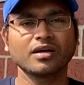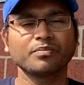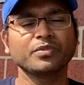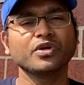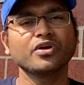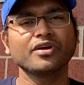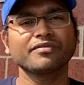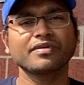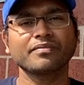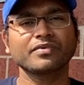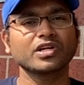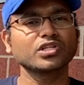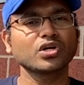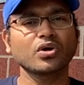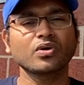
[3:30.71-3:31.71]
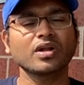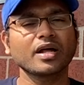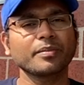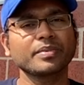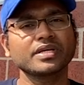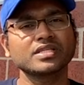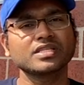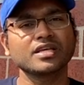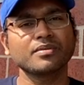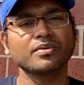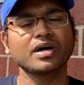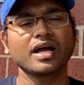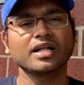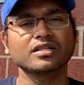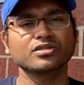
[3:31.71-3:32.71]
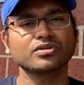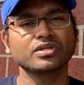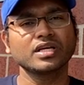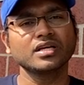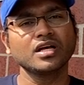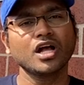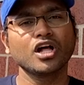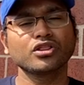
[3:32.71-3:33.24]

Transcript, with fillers: পিওএফ আপনার যখন লাগবে ইসিএ e এবং আয়েলসও ঠিক